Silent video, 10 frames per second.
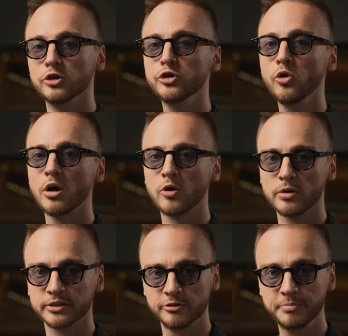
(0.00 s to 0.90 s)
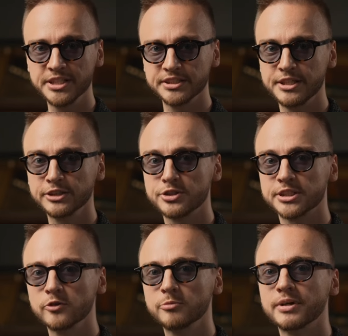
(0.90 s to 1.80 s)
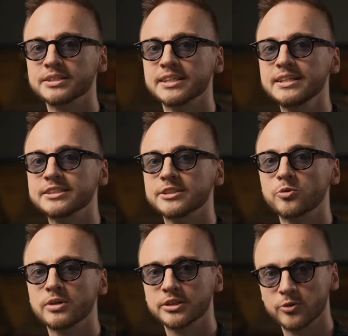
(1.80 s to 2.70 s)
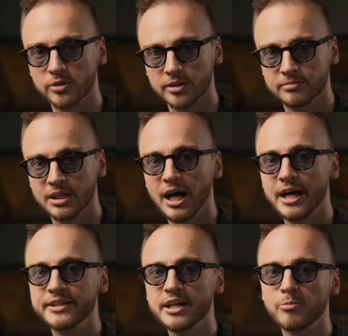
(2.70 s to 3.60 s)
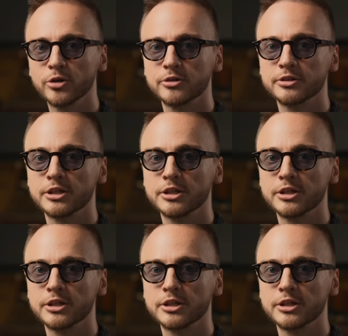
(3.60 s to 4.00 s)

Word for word: Но аккорды в песне не существуют по отдельности друг от друга. Они работают на